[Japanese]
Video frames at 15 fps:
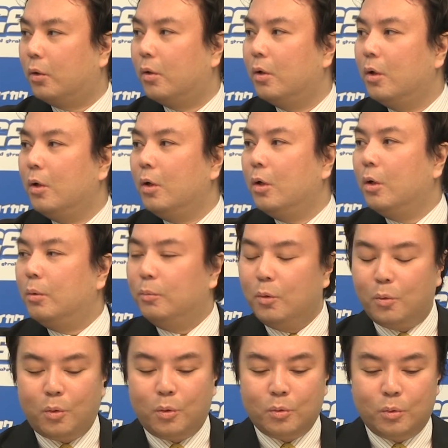うんも
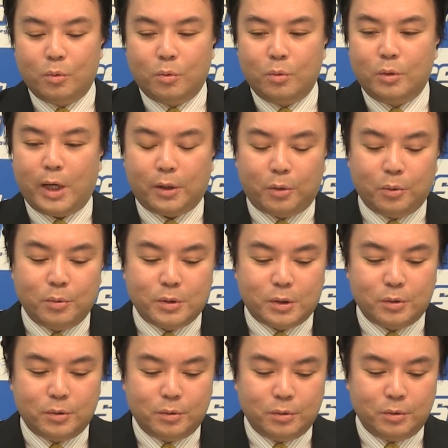うこの妥協
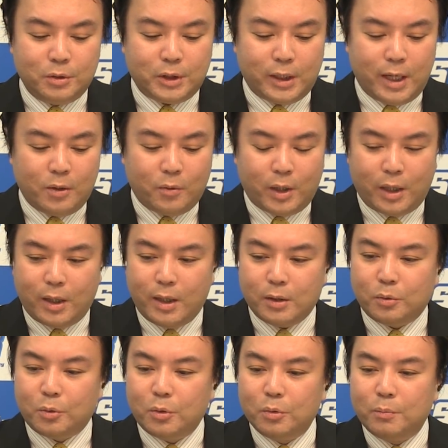するんじゃないのかな
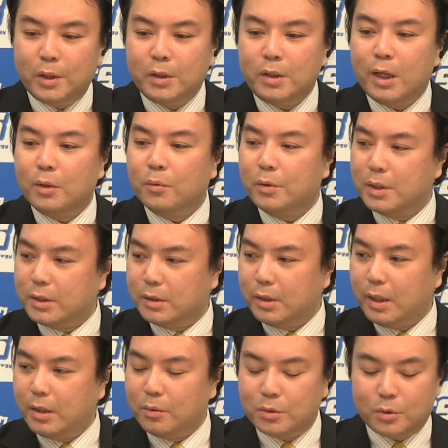というメディアのです
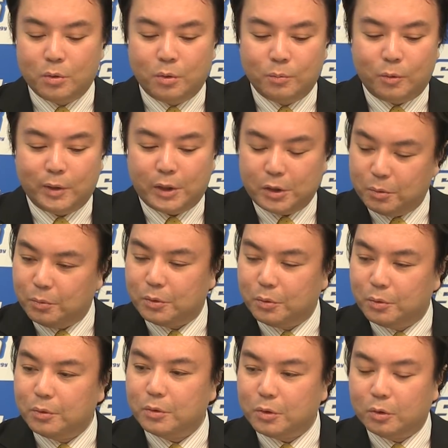ね予想も私も
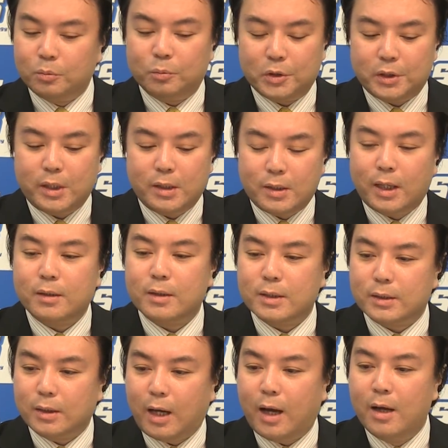そういう予測もしていたんで
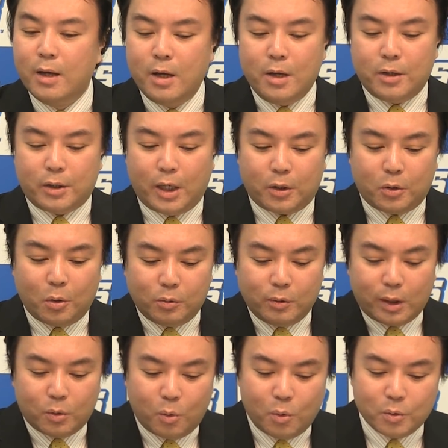すが、うん、結局
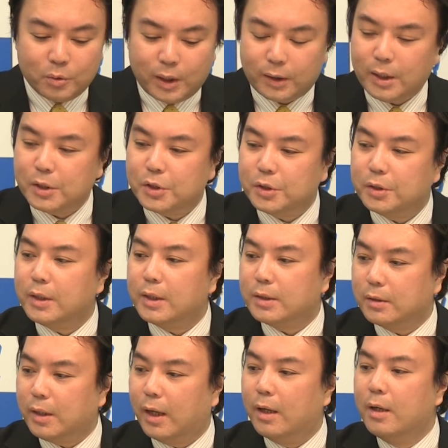はこういう形にです
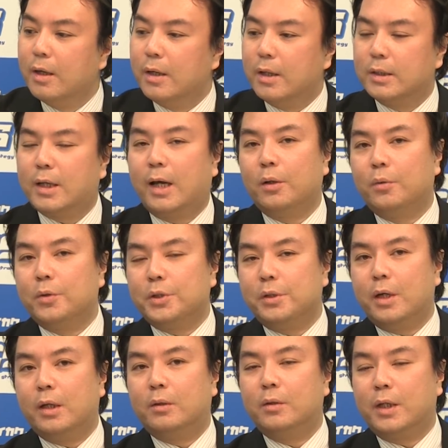ね、はい、最後し
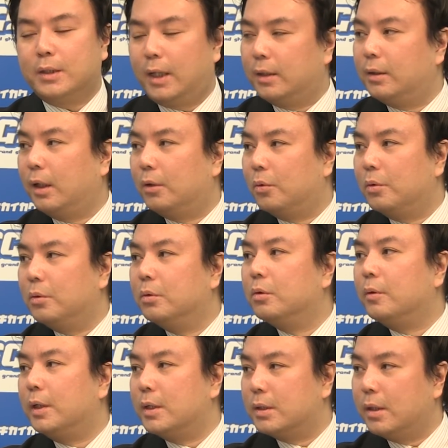てくださったという
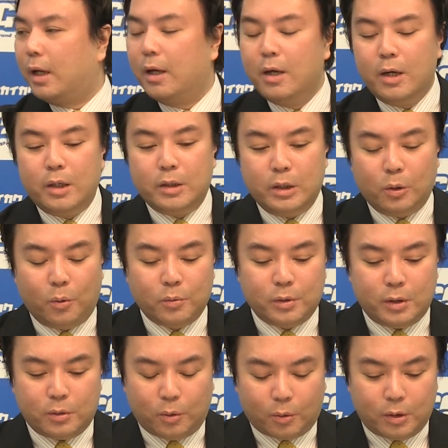のはですね、うん、日本
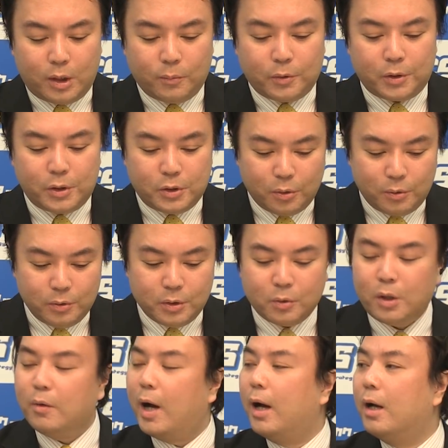にとっても非常に
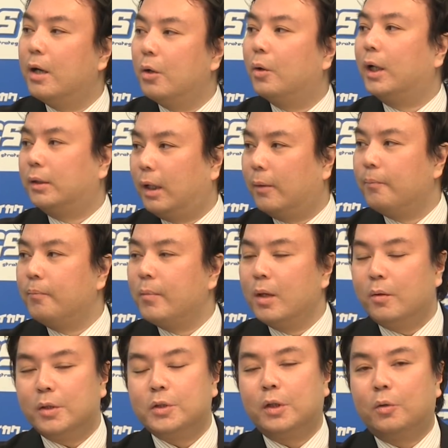これは良かった
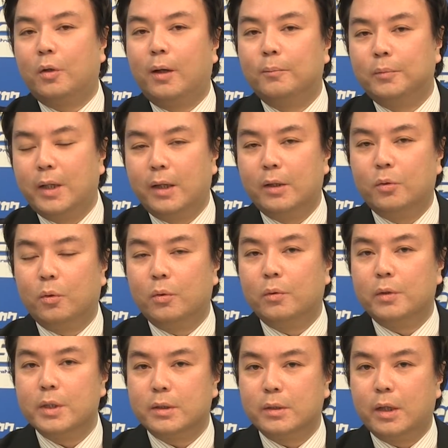私はトランプ大統領
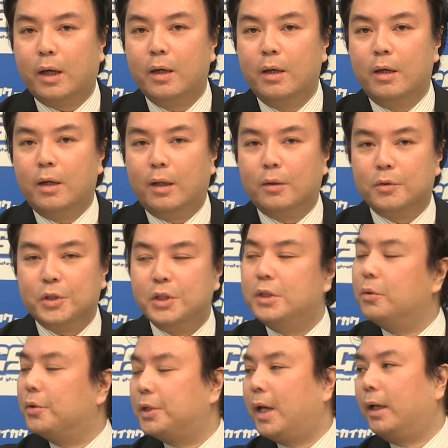をですねあの支
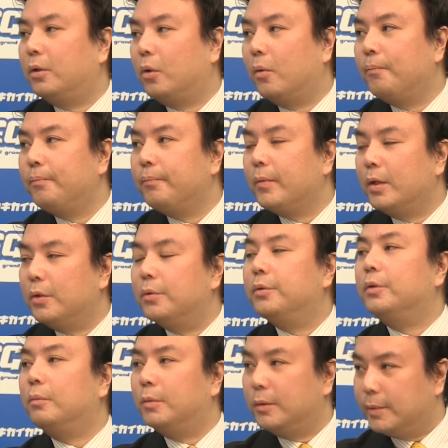持をしたいというふう
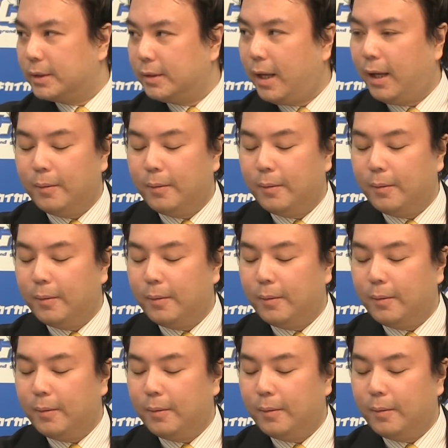に思いますね。